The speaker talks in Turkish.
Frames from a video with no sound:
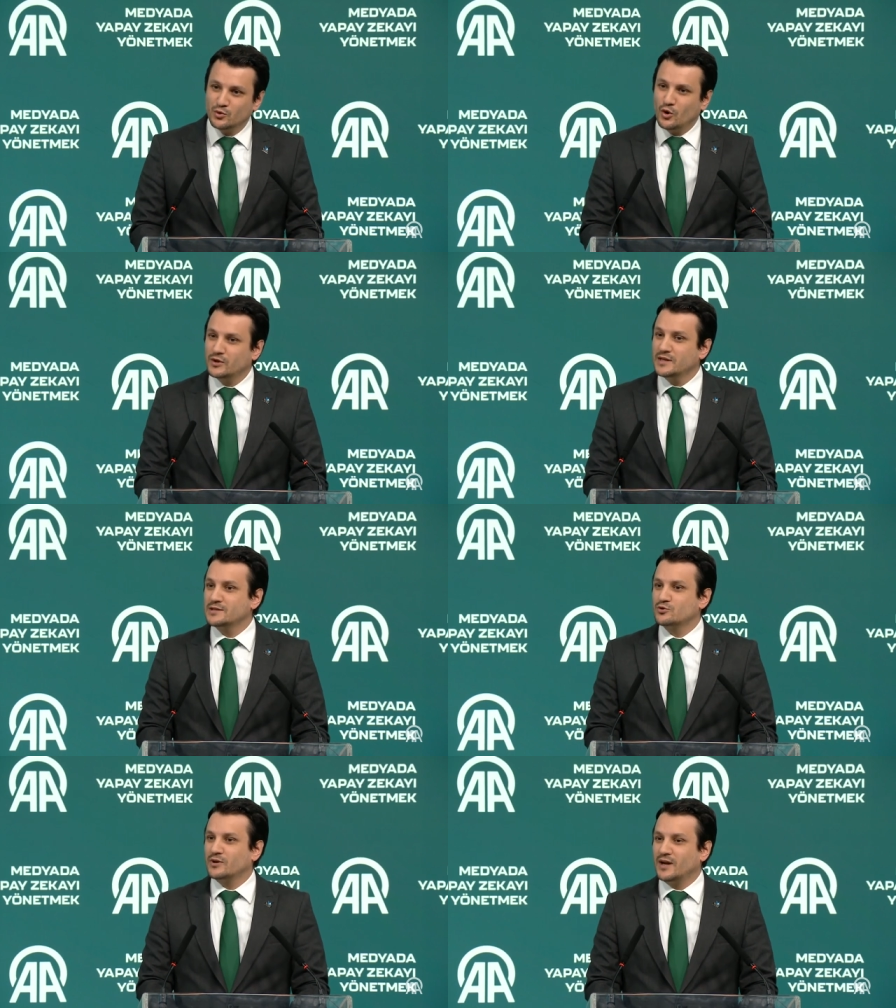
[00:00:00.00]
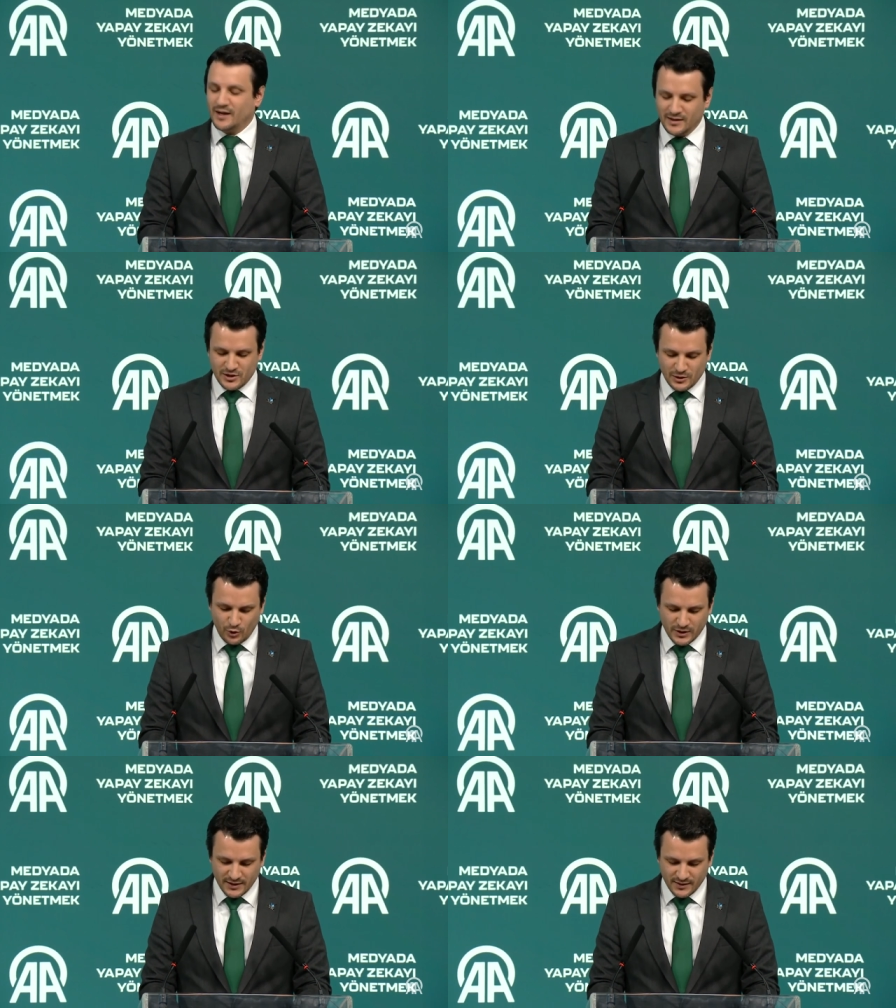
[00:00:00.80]
4 yıl sonra
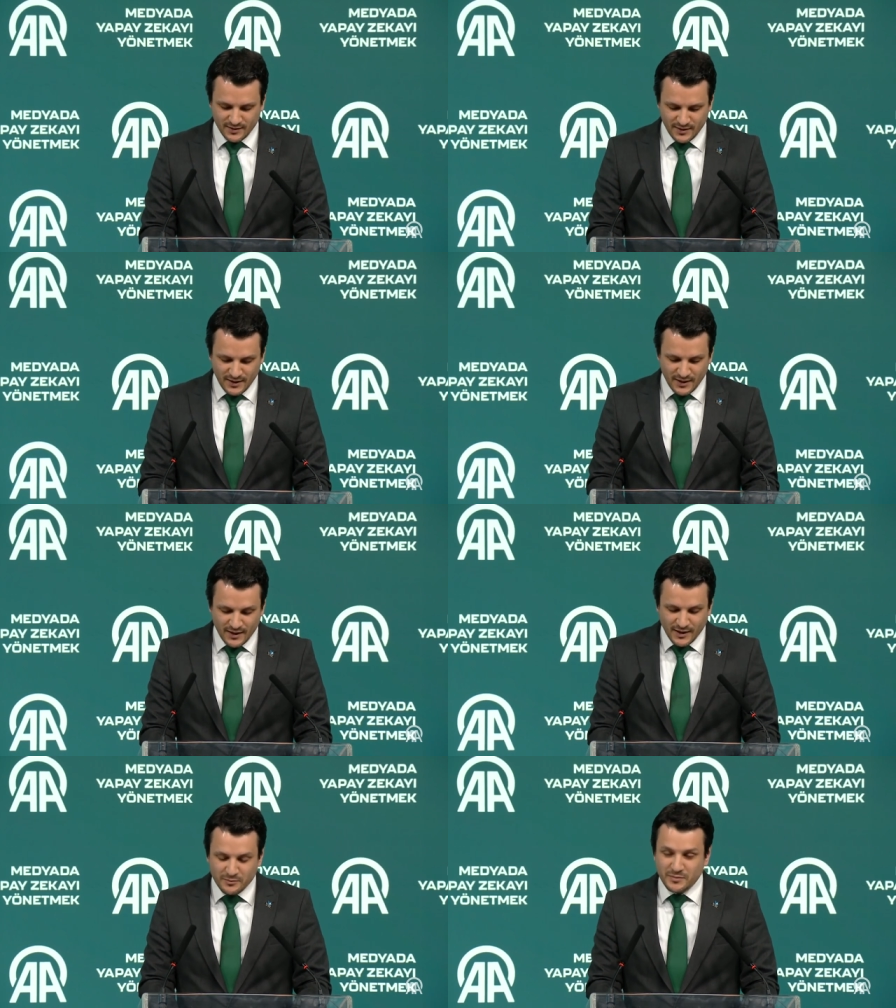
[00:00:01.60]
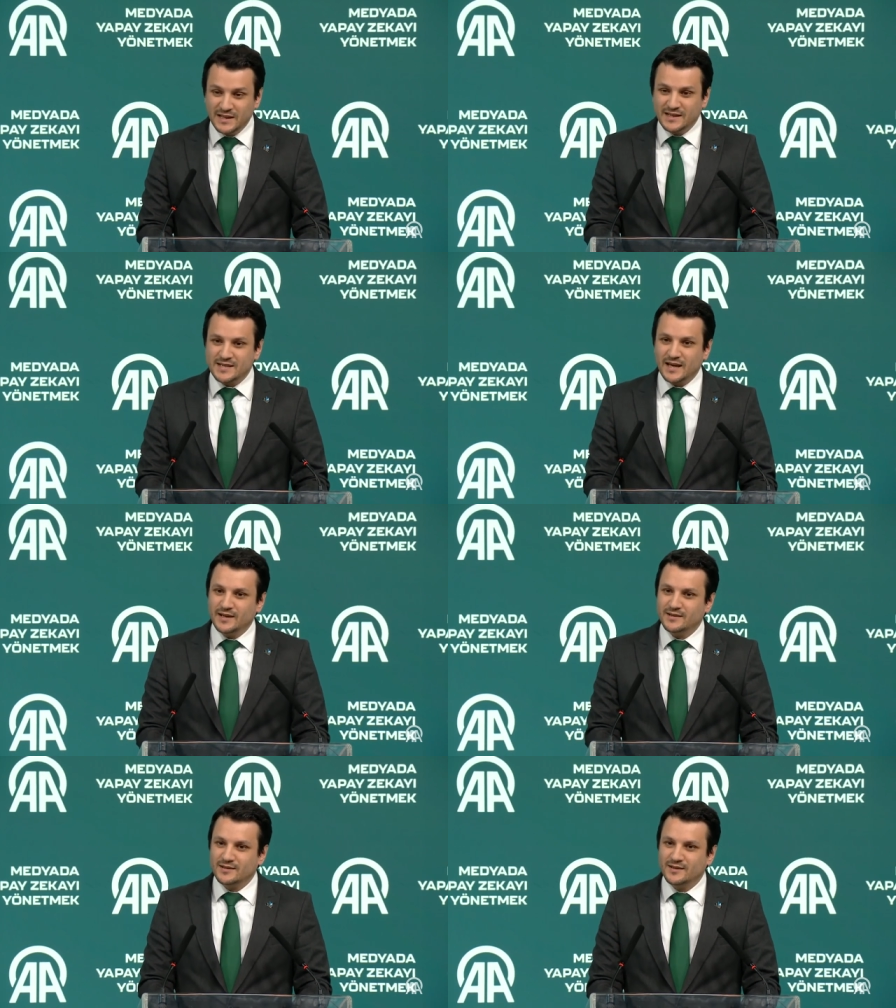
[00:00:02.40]
anlaşılıyor ki
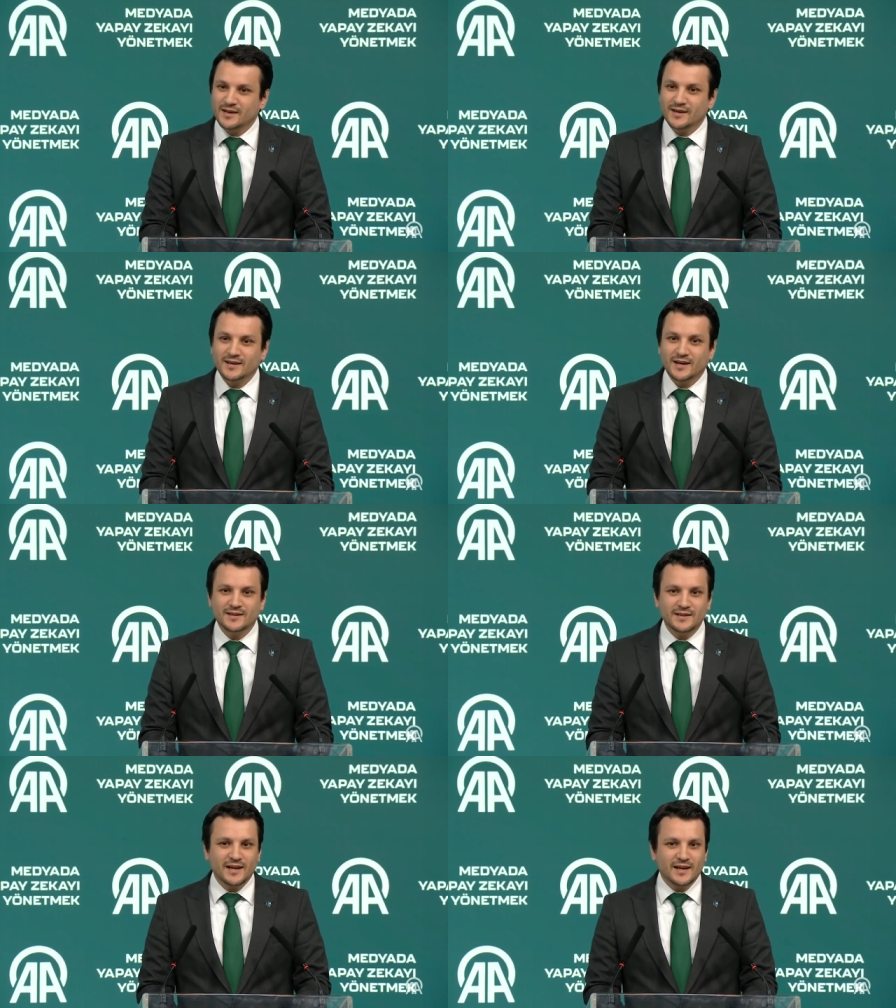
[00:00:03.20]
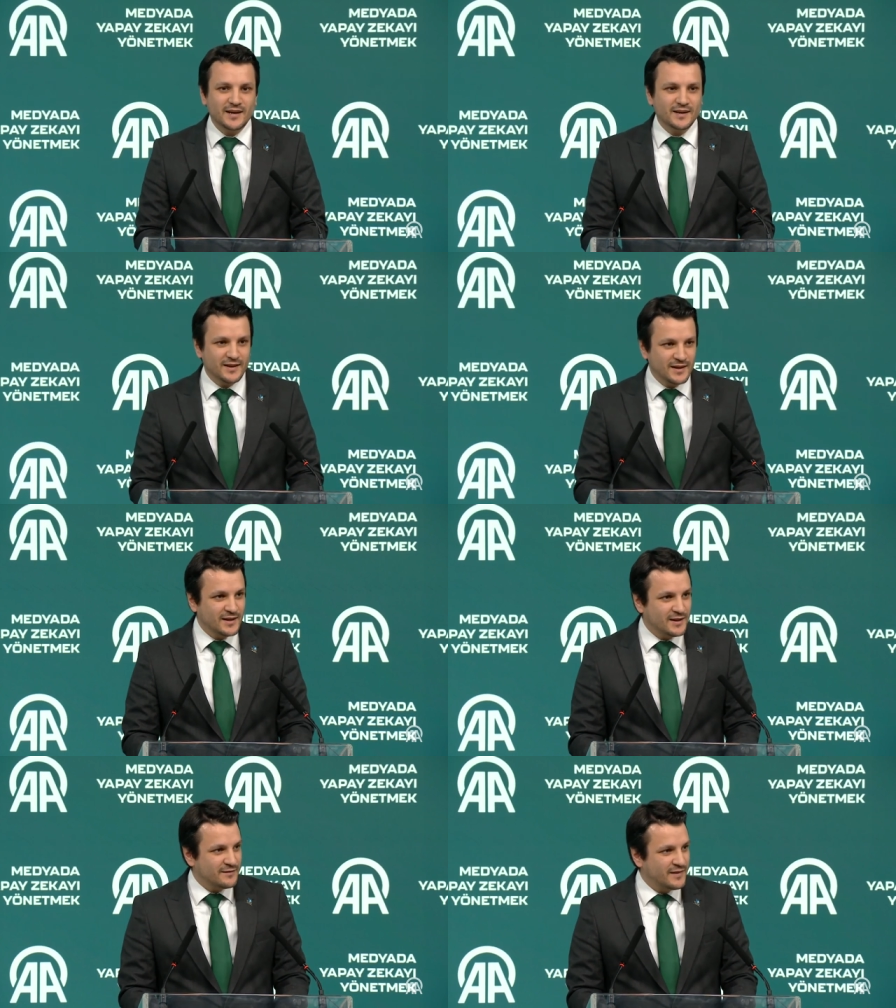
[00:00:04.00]
bilgisayar kadınlara
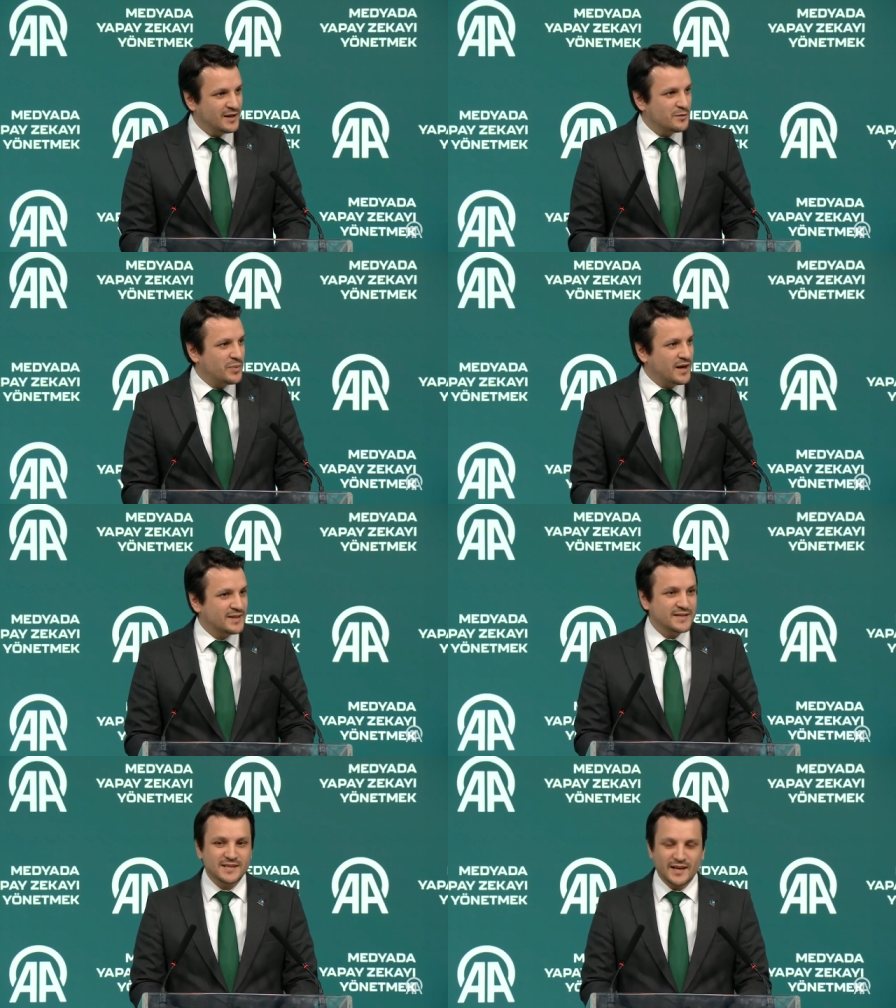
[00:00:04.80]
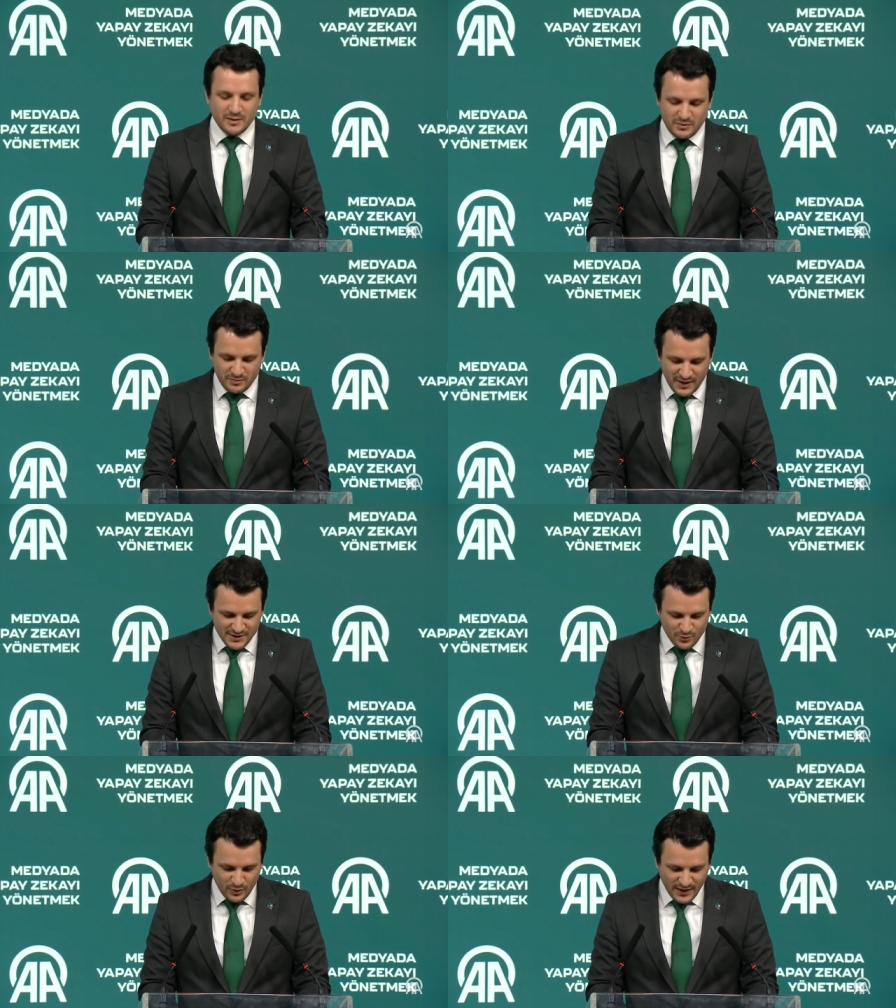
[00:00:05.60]
ve Pakistan gibi
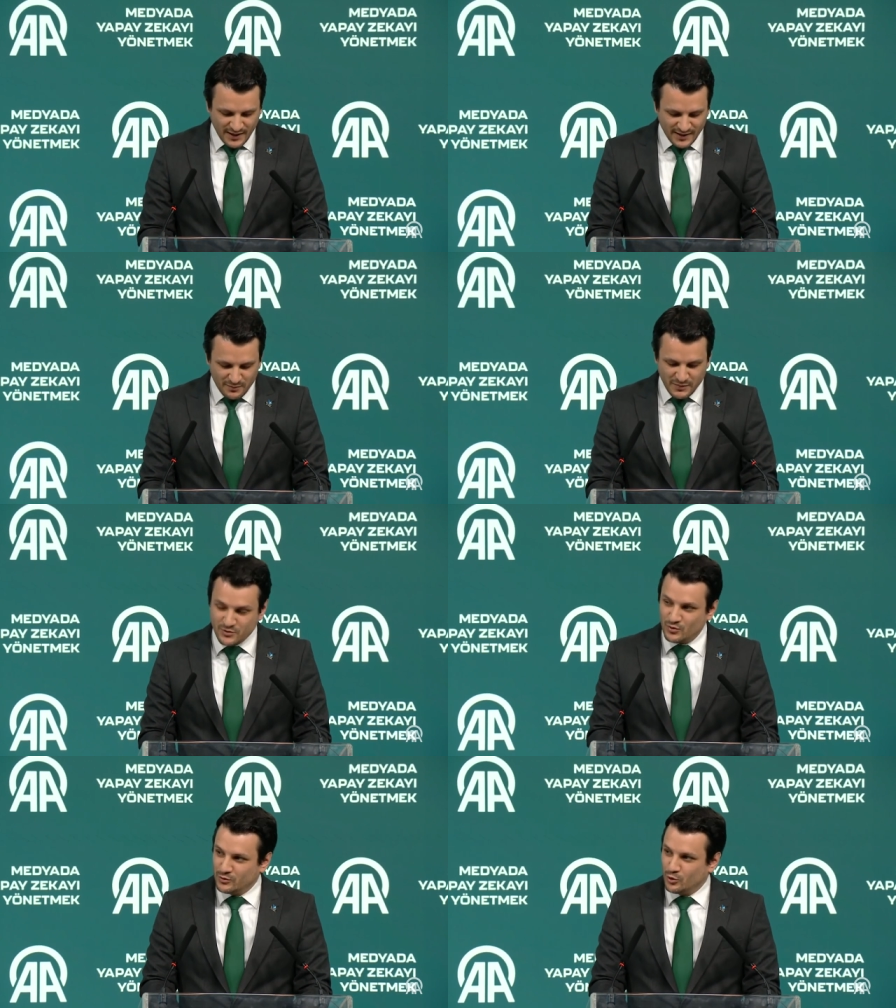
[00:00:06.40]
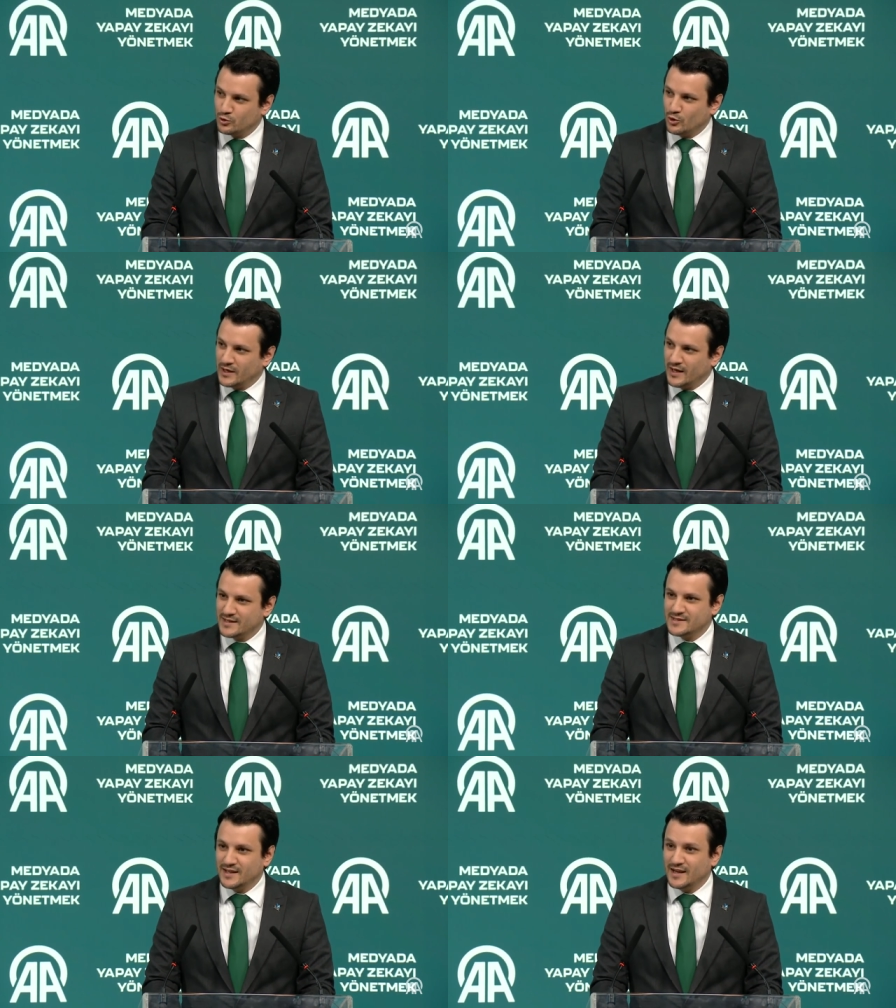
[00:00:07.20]
bazı ülkelerden başvuran doktorlara
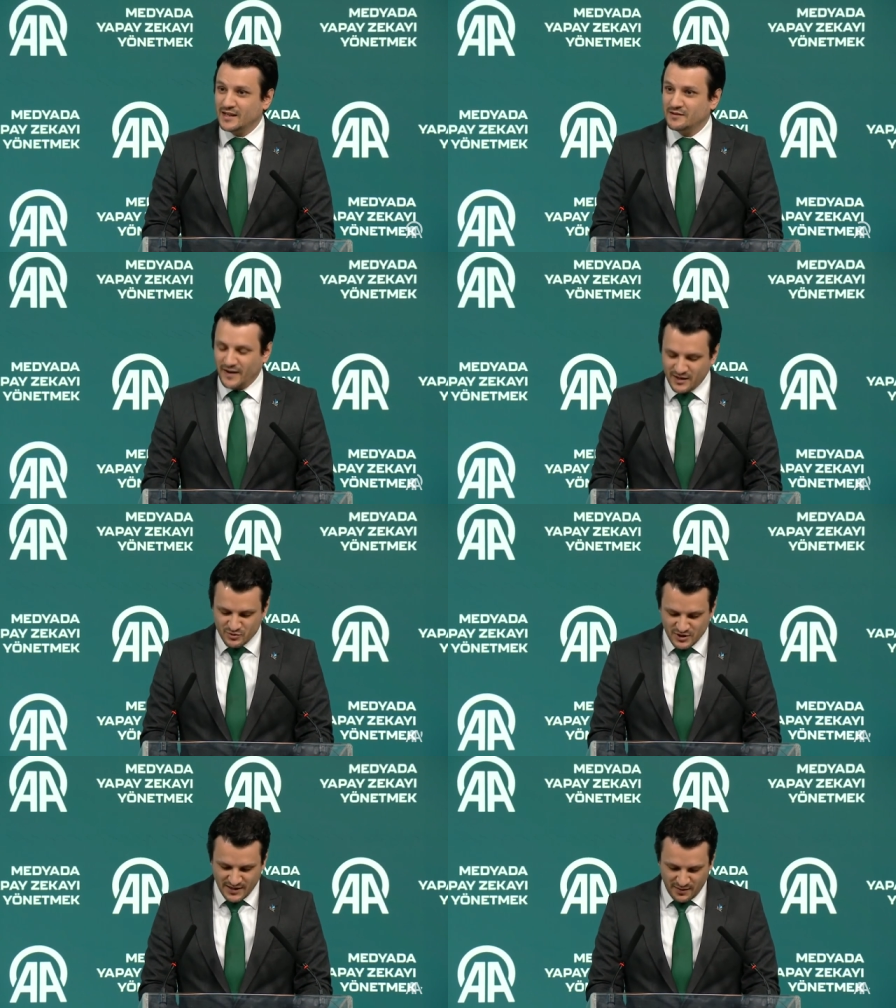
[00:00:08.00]
aslında negatif ayrımcılık